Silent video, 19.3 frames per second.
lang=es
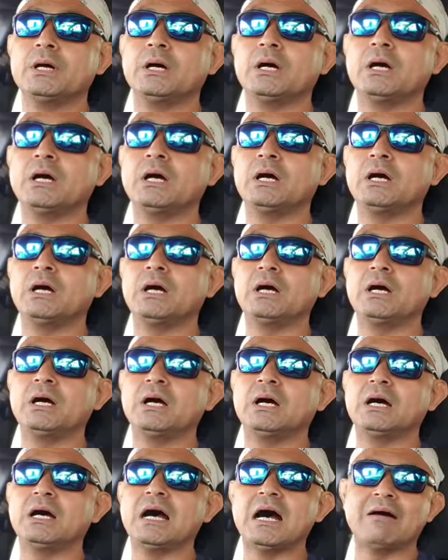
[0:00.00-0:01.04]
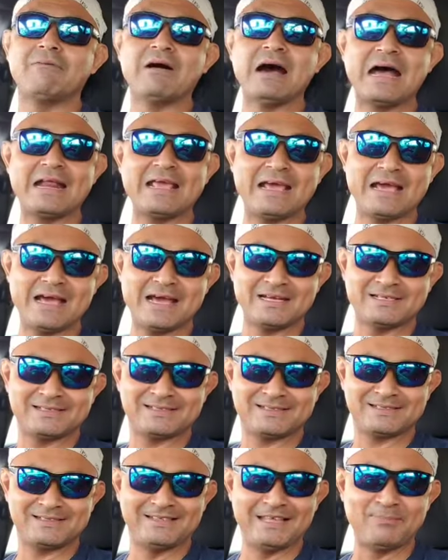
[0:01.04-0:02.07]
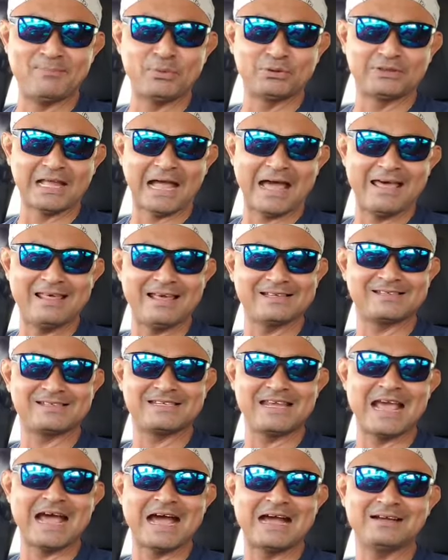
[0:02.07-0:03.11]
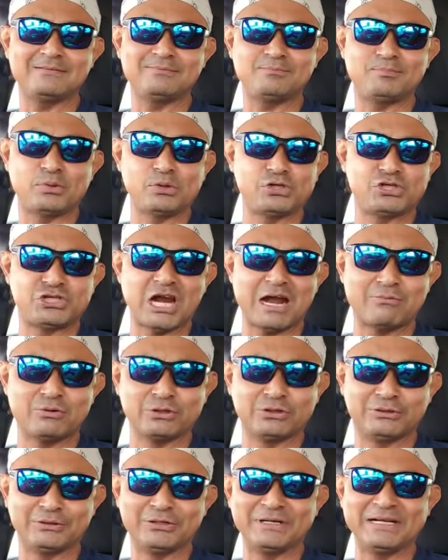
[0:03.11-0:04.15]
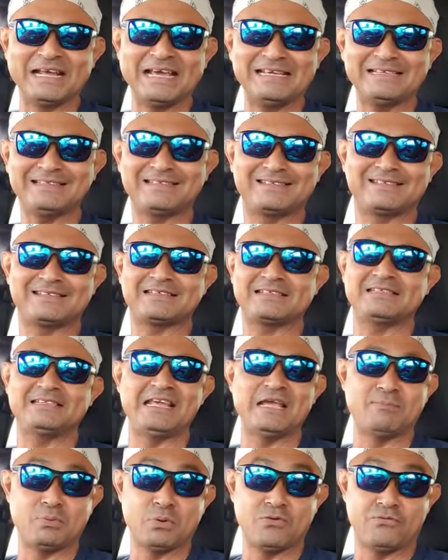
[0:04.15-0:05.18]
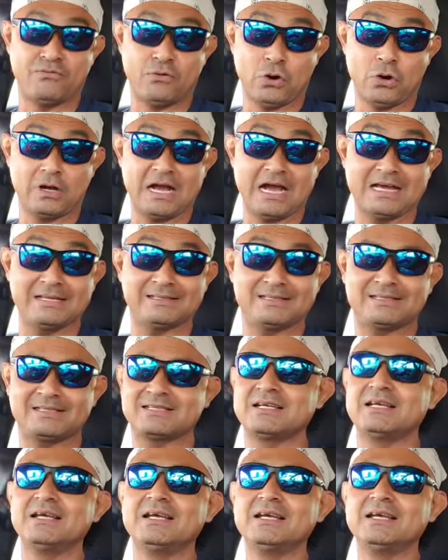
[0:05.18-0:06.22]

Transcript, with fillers: ah, a varias diputadas Cian, puchabotones, dipufocas,